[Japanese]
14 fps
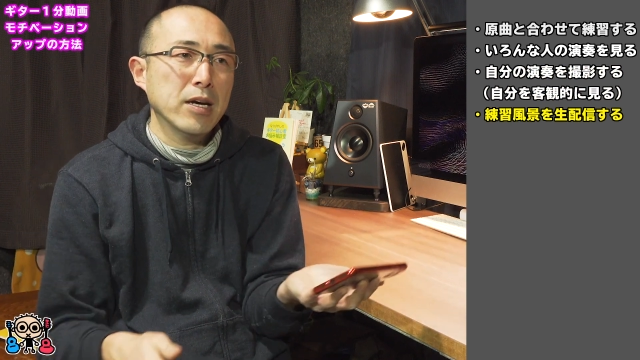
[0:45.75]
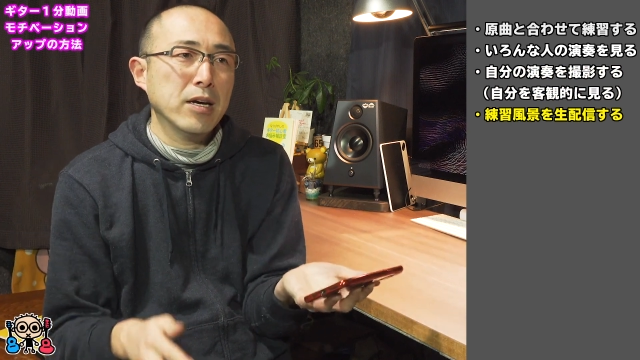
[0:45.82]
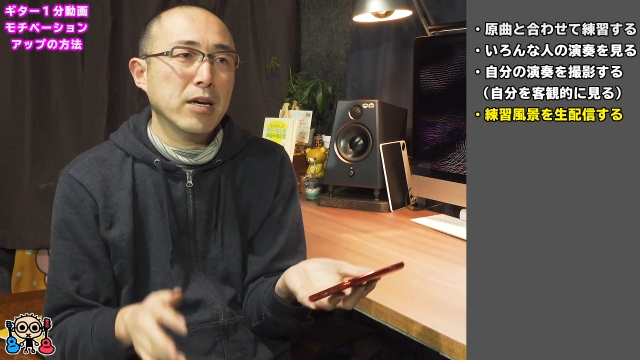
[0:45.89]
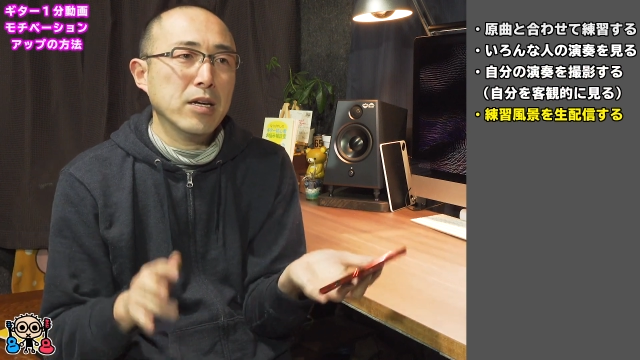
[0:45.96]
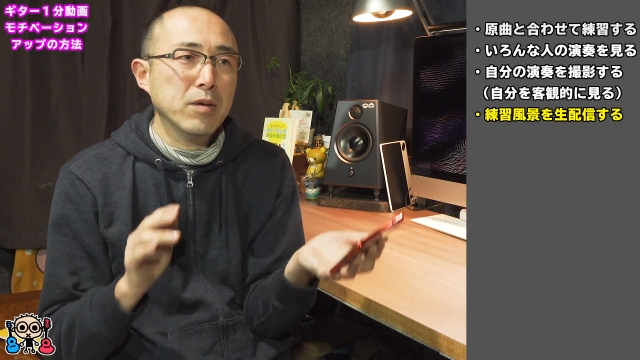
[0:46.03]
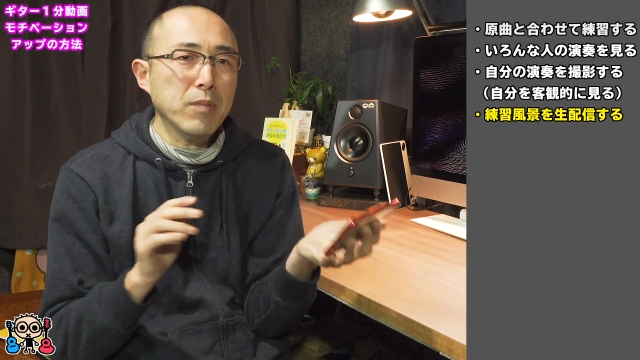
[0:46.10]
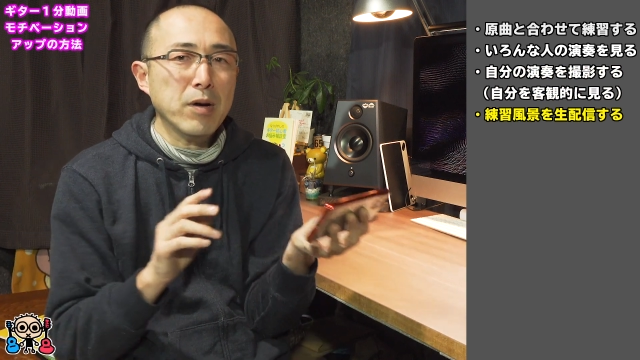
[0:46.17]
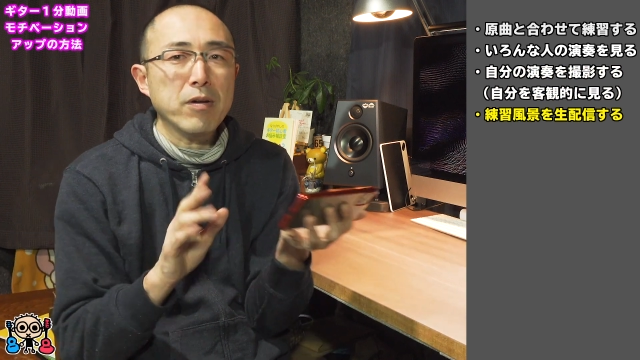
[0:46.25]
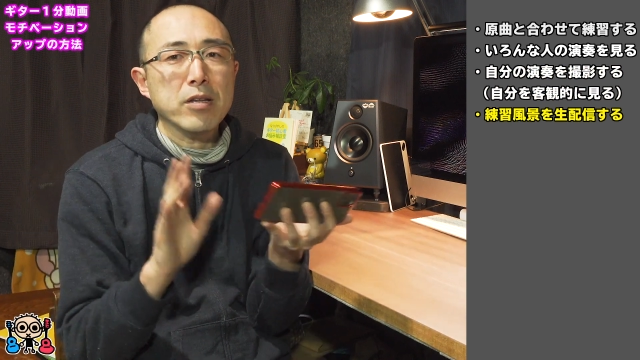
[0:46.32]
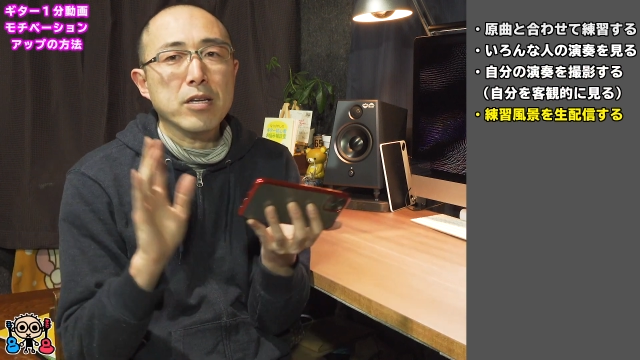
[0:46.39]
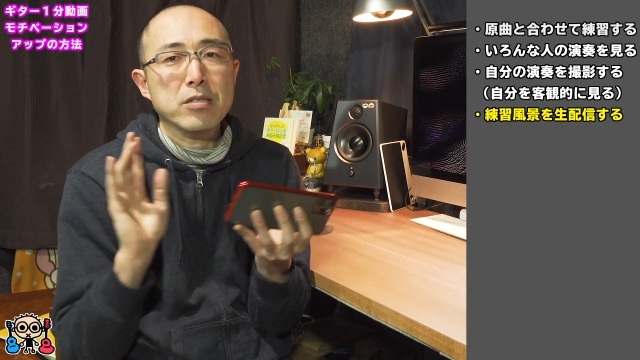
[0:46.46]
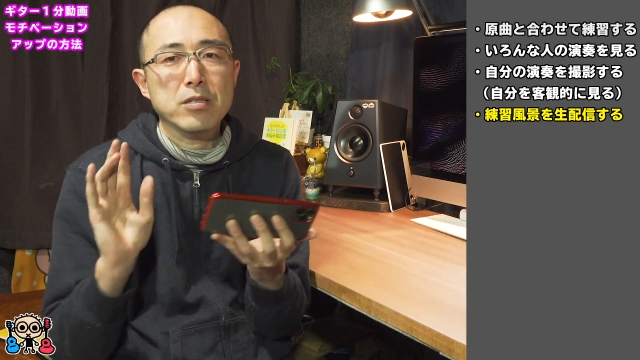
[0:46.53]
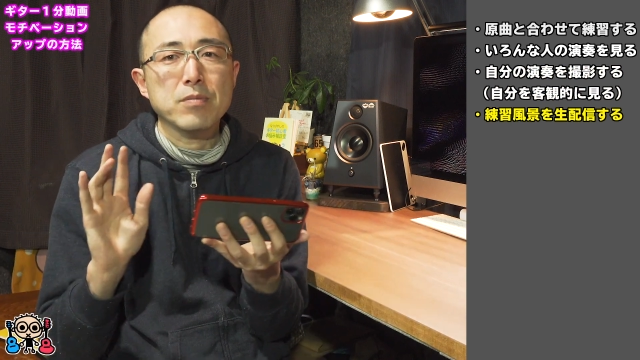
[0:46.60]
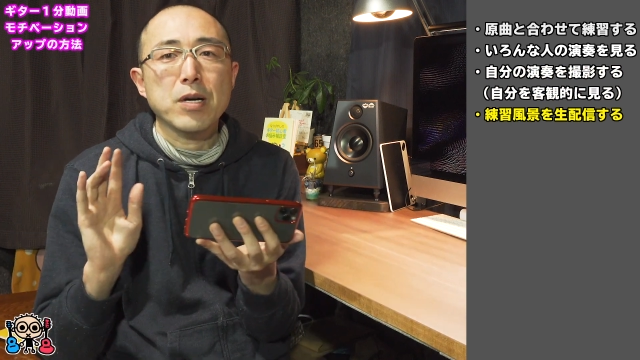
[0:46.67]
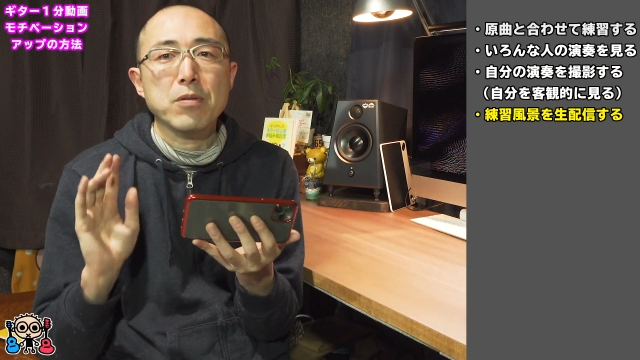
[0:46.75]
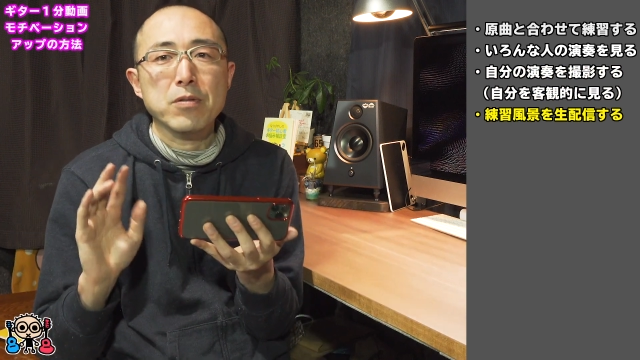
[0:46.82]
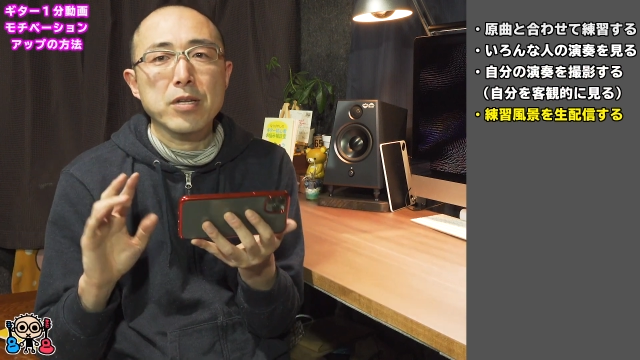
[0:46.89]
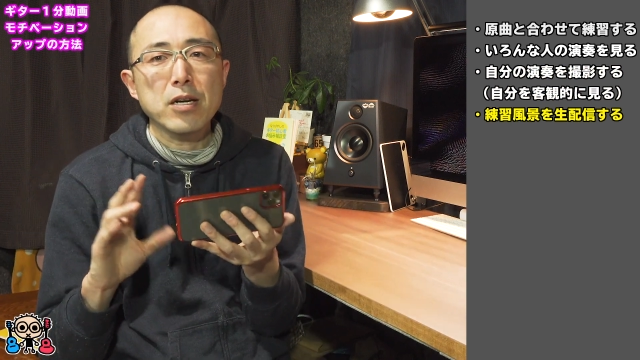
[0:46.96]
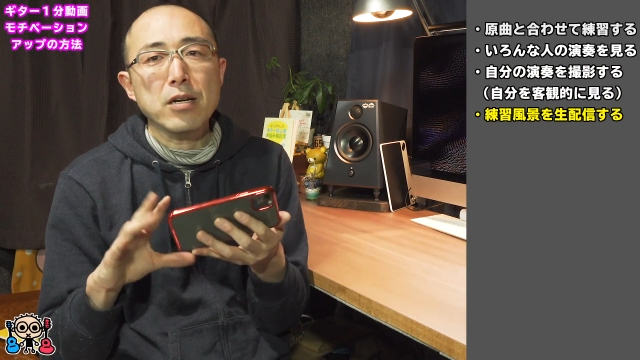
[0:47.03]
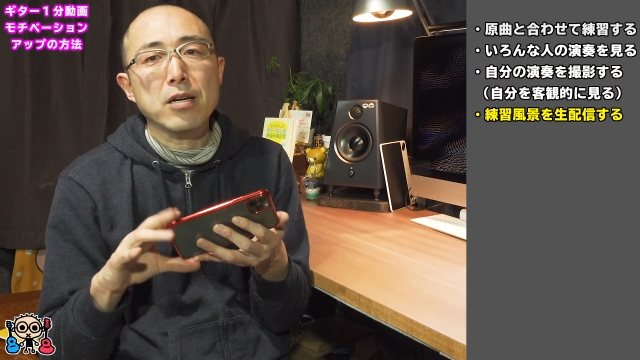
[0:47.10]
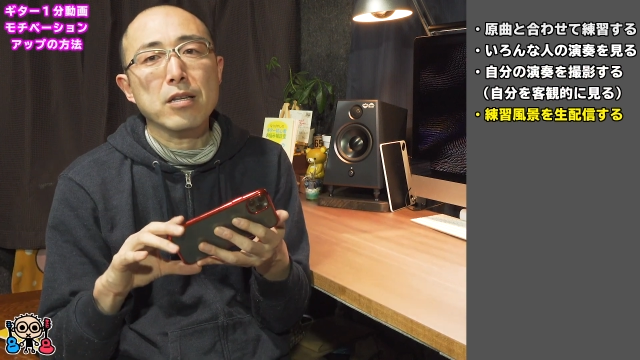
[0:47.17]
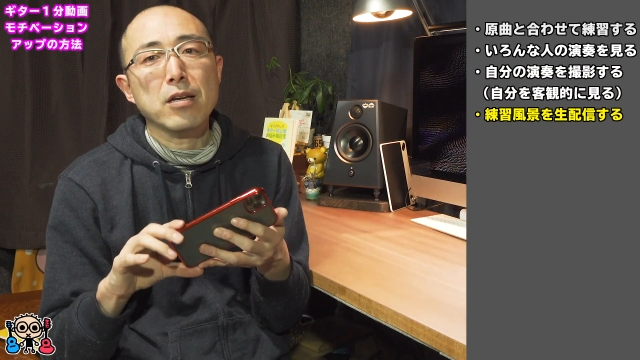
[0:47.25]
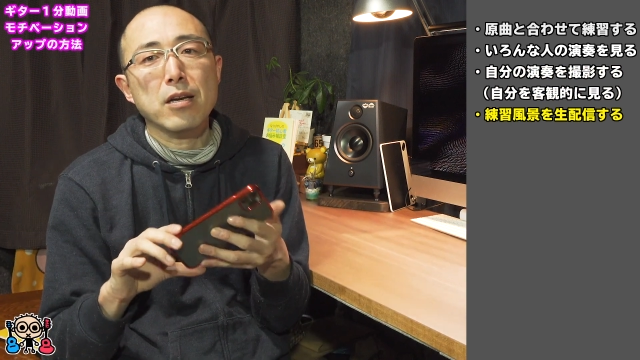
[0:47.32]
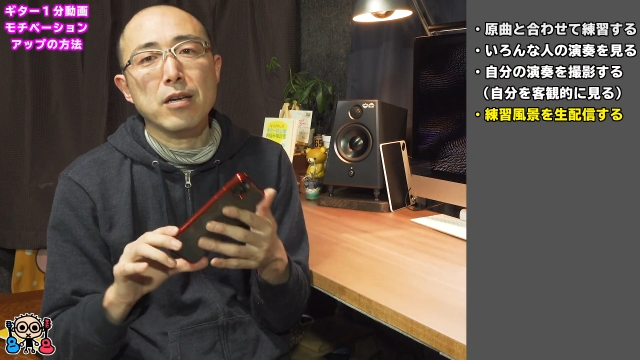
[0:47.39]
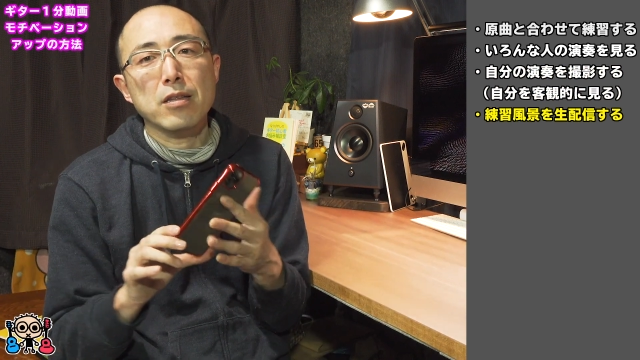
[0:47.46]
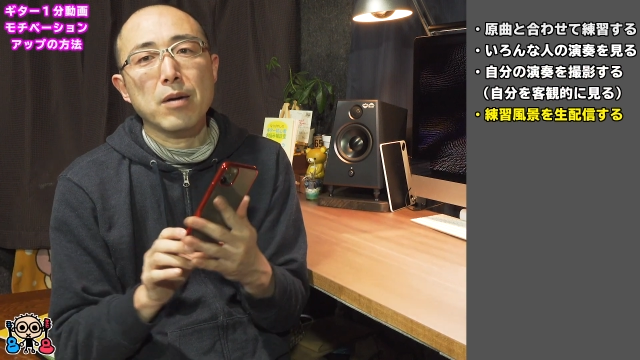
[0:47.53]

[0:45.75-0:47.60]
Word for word: えー、今はねスマホなんかで